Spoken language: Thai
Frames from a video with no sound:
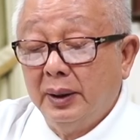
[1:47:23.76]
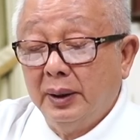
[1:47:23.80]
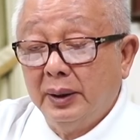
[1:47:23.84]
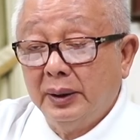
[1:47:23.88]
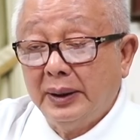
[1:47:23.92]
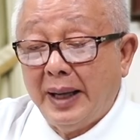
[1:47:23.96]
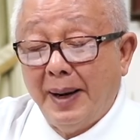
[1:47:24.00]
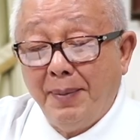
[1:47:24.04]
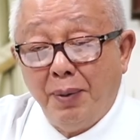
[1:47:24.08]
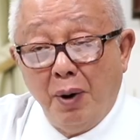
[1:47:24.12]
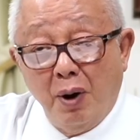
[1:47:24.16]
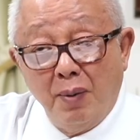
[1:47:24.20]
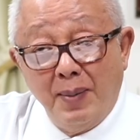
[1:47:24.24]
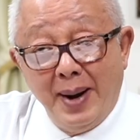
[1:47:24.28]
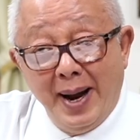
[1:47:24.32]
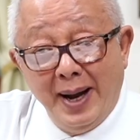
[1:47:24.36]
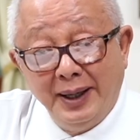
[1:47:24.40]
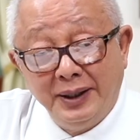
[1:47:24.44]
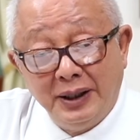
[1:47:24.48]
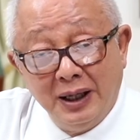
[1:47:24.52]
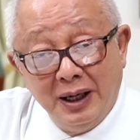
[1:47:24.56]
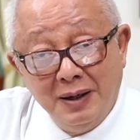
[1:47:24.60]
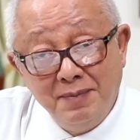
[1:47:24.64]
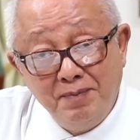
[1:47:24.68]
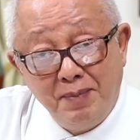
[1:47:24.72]
แต่พอมา
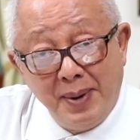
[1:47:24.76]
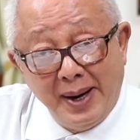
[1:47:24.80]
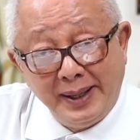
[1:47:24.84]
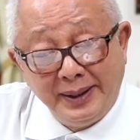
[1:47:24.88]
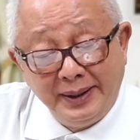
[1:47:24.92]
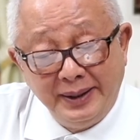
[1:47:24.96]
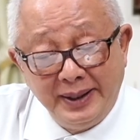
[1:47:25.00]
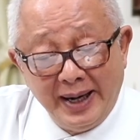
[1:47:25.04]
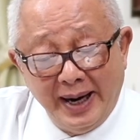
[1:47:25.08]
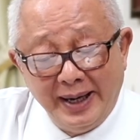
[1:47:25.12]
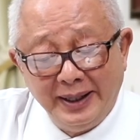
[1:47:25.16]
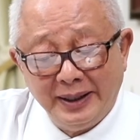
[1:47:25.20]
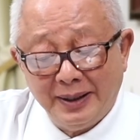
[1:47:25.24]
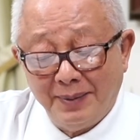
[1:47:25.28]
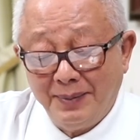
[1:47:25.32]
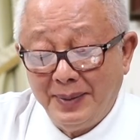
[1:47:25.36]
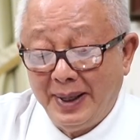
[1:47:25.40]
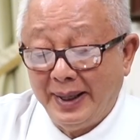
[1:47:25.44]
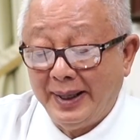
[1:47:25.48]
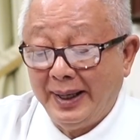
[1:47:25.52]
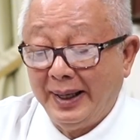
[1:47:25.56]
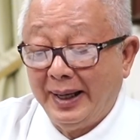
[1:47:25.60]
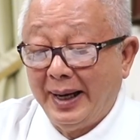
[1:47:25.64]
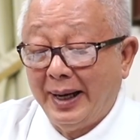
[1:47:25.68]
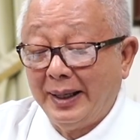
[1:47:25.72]
ถึงปัจจัยสำคั
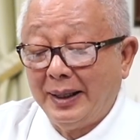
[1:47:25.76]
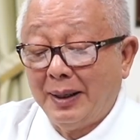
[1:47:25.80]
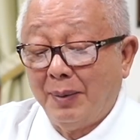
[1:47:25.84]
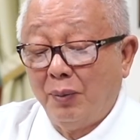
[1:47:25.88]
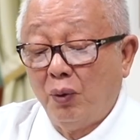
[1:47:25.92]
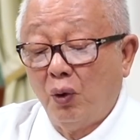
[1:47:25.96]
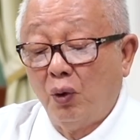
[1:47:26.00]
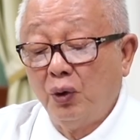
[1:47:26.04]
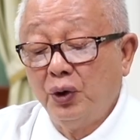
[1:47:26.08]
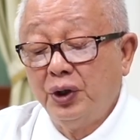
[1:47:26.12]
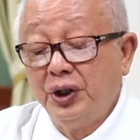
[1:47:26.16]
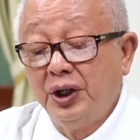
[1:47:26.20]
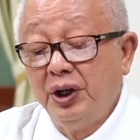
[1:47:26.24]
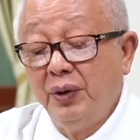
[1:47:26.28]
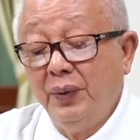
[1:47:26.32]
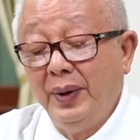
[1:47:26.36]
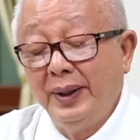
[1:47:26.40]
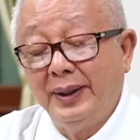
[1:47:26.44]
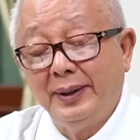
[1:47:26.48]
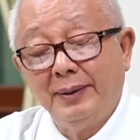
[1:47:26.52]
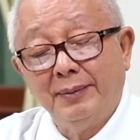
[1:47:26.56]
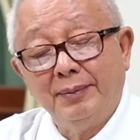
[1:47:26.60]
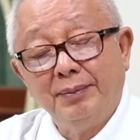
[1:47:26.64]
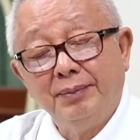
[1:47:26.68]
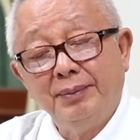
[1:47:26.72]
ญในการดำรงชีวิ
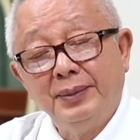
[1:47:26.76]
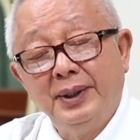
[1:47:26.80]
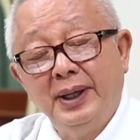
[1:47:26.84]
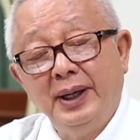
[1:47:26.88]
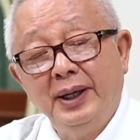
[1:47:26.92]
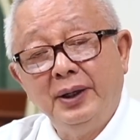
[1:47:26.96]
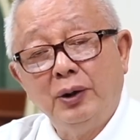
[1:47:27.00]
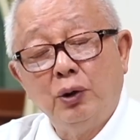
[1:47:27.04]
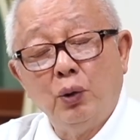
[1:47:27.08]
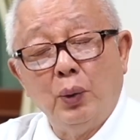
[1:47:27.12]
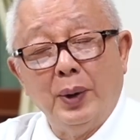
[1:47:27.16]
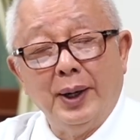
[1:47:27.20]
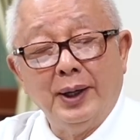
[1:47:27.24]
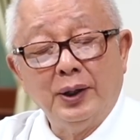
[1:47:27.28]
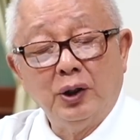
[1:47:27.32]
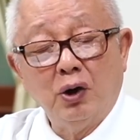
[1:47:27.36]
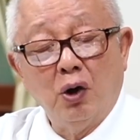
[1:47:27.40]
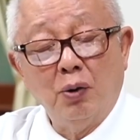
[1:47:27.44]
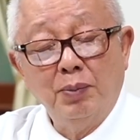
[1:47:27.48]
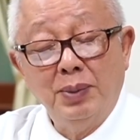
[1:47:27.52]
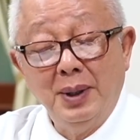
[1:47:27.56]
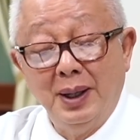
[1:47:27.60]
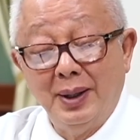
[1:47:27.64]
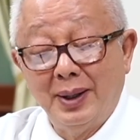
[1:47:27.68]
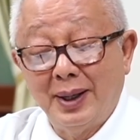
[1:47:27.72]
ตที่ตัวเองต้อ
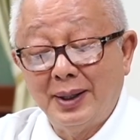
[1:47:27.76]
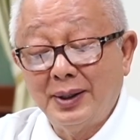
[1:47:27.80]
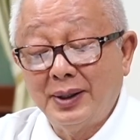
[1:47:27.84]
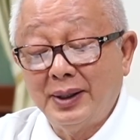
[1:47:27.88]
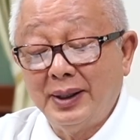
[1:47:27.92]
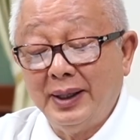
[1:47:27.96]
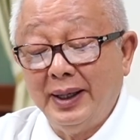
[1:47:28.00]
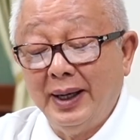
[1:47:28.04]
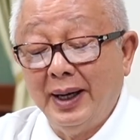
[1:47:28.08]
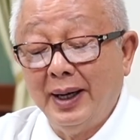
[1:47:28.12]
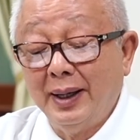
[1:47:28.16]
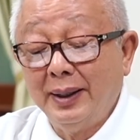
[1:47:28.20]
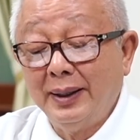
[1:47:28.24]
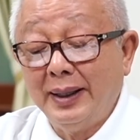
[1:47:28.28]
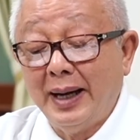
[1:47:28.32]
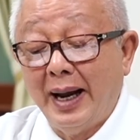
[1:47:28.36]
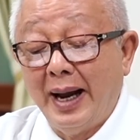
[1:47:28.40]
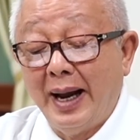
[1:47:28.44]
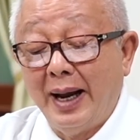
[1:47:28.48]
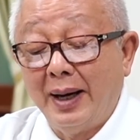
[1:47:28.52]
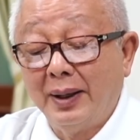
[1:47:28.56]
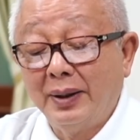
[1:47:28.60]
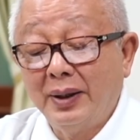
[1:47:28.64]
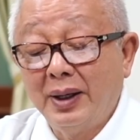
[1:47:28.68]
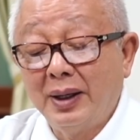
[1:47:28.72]
งพึ่งรัสเซียอ
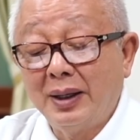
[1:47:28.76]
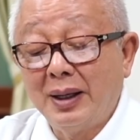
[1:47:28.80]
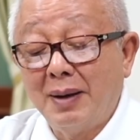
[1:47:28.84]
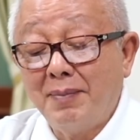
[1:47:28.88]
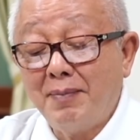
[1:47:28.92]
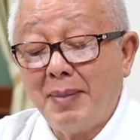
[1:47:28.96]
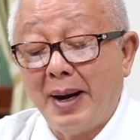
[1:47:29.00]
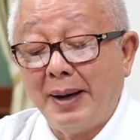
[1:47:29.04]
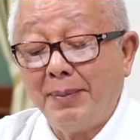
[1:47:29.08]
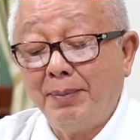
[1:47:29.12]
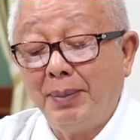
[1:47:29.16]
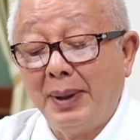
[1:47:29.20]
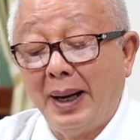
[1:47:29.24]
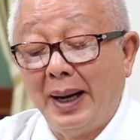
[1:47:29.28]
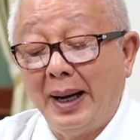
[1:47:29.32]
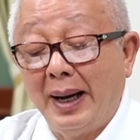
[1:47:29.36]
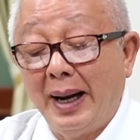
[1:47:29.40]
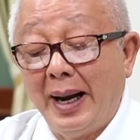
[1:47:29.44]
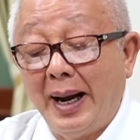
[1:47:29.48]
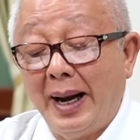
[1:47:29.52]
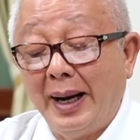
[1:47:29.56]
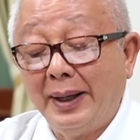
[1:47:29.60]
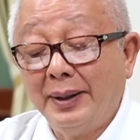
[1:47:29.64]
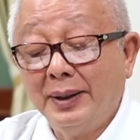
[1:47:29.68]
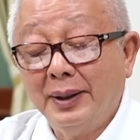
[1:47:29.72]
ย่างเรื่องน้ำมันพลัง
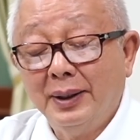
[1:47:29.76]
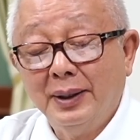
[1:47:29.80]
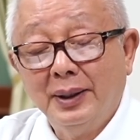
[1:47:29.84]
งาน